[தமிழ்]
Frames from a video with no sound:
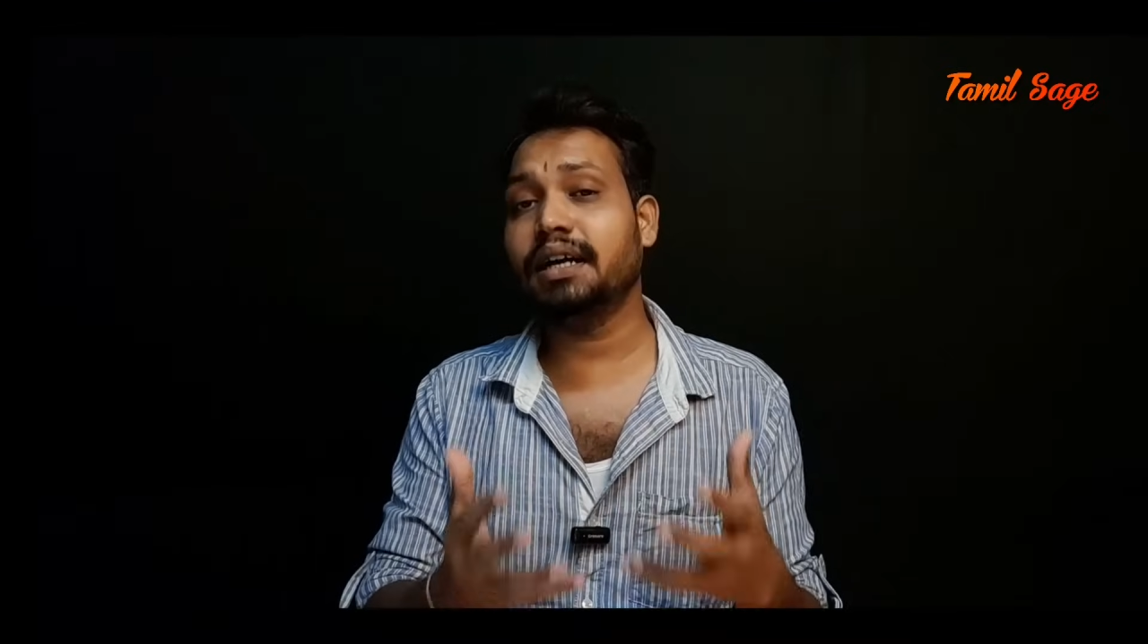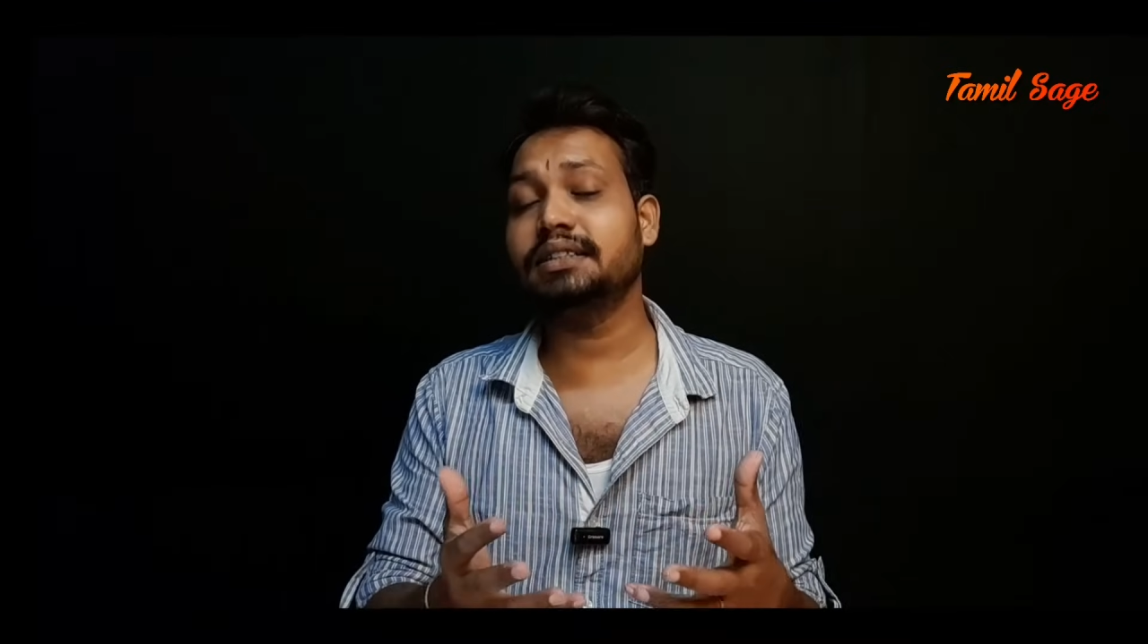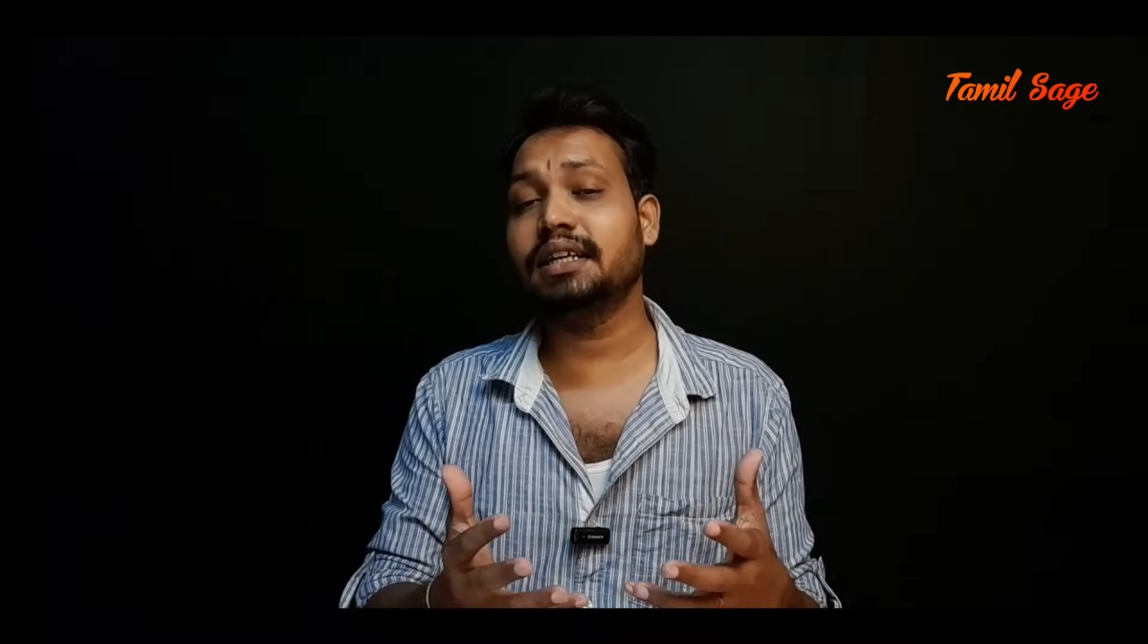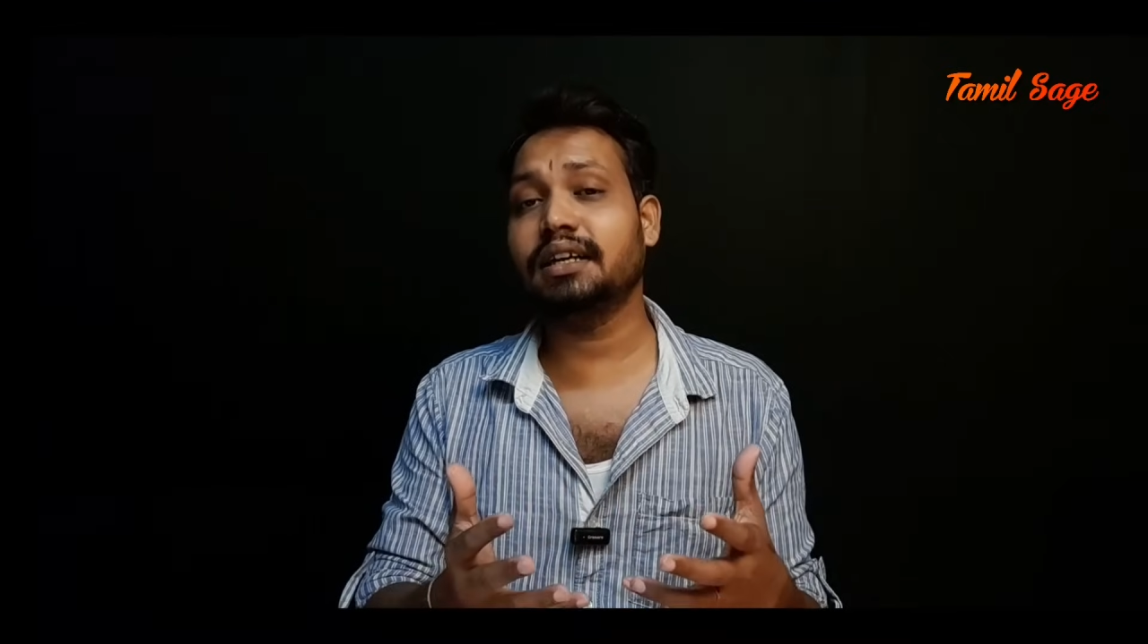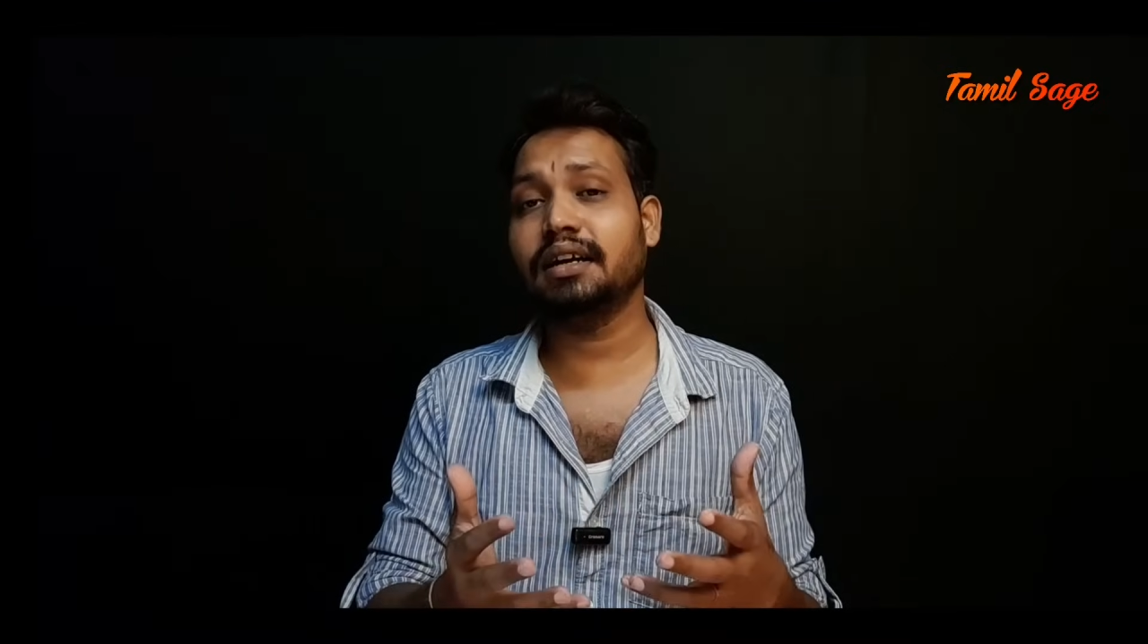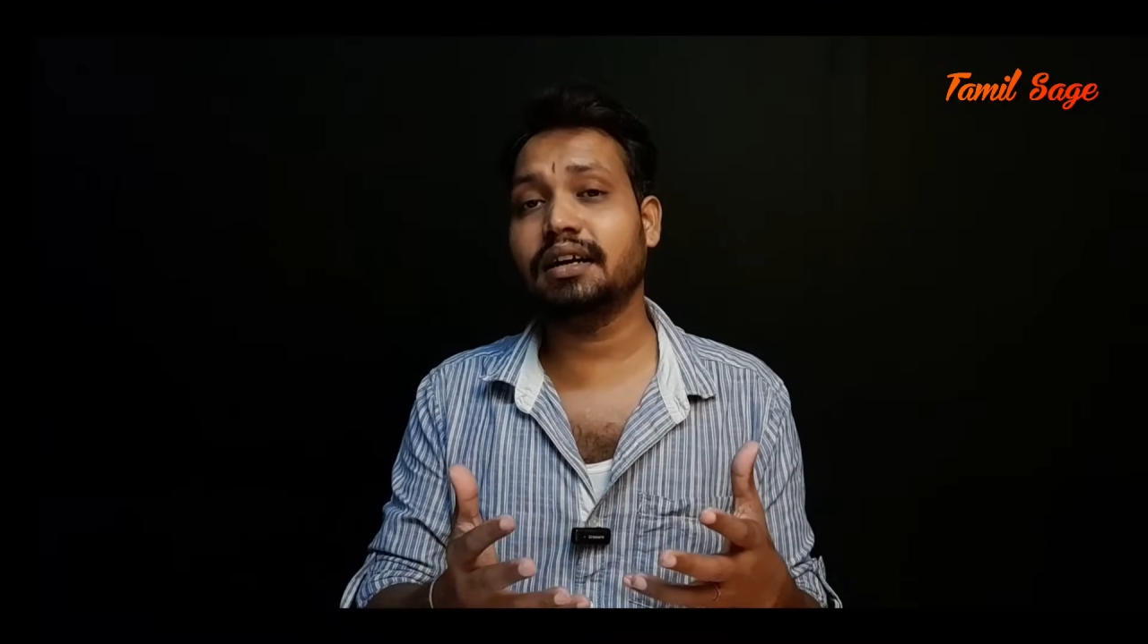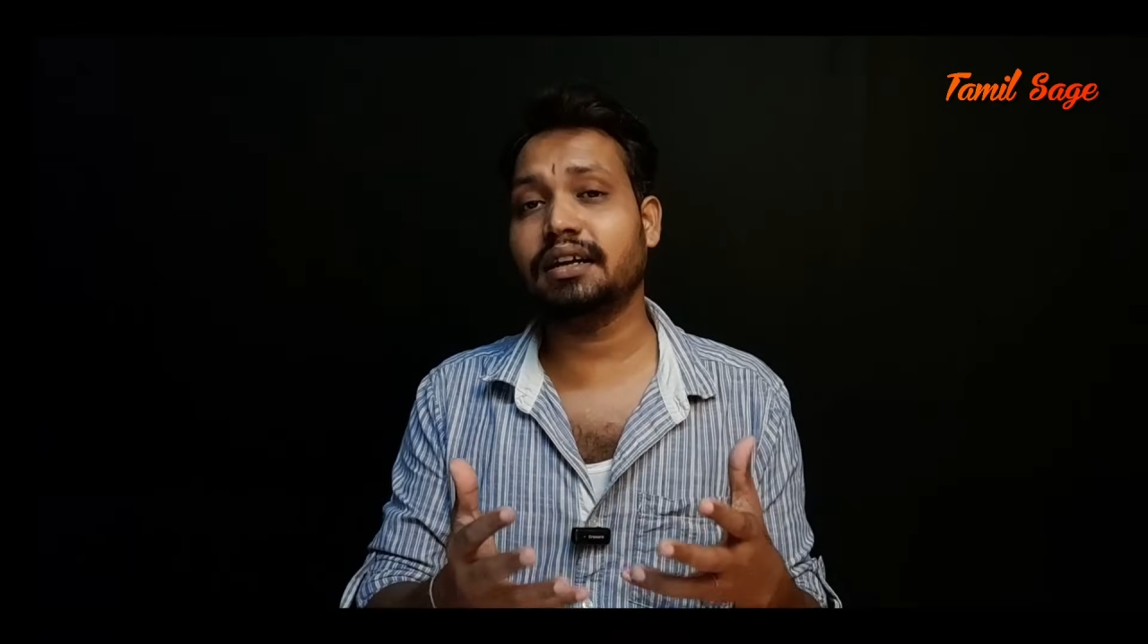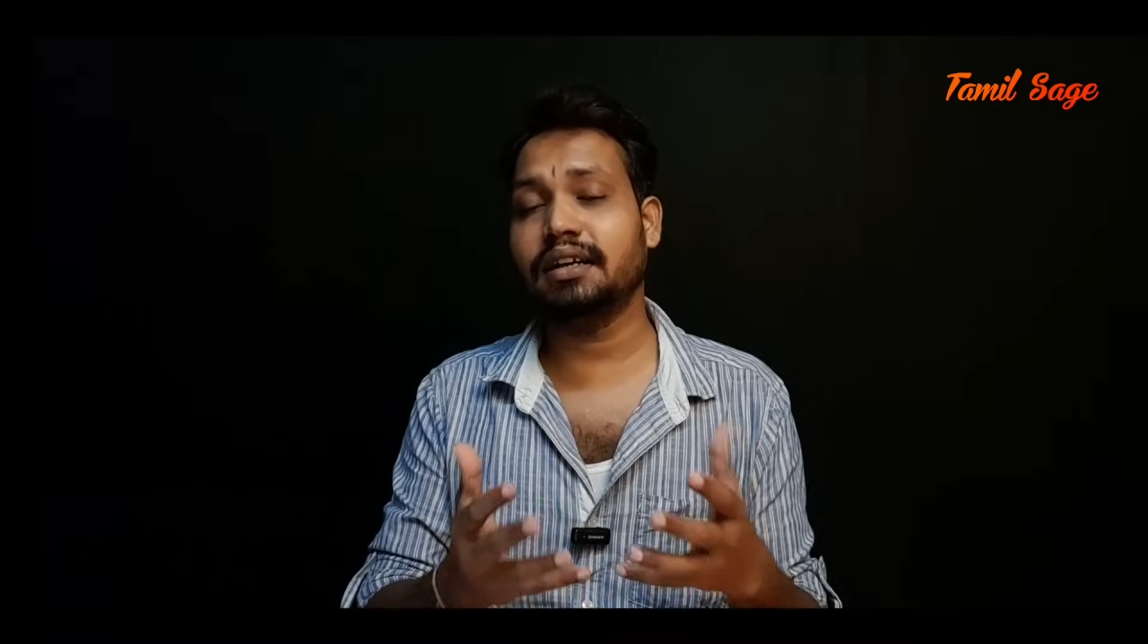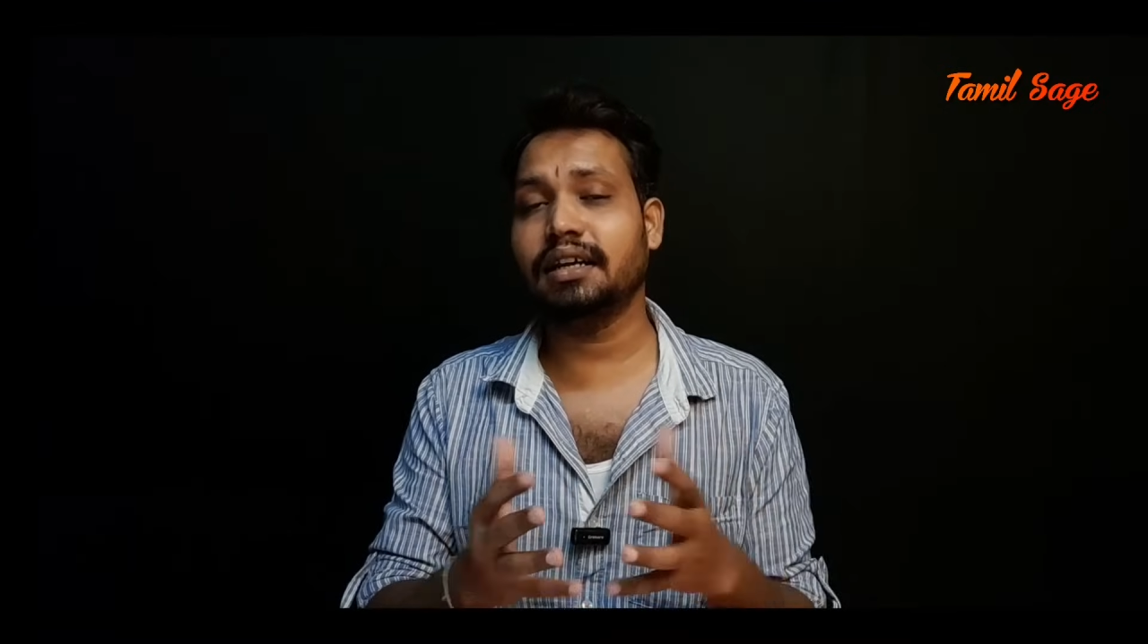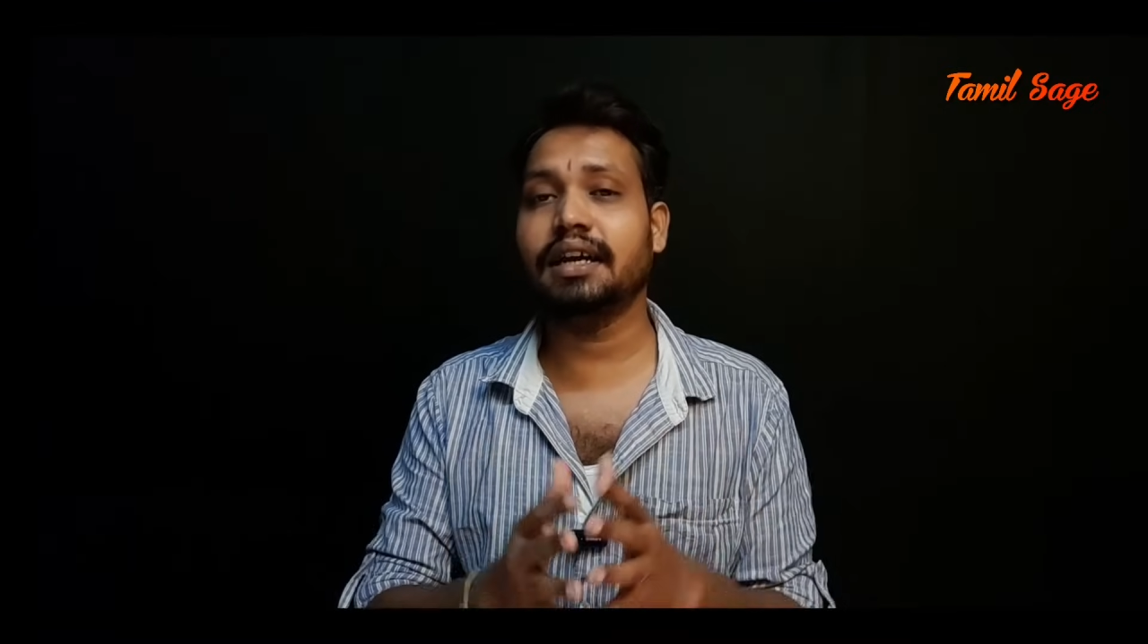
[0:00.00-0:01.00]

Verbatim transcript: பாஜக காரங்களை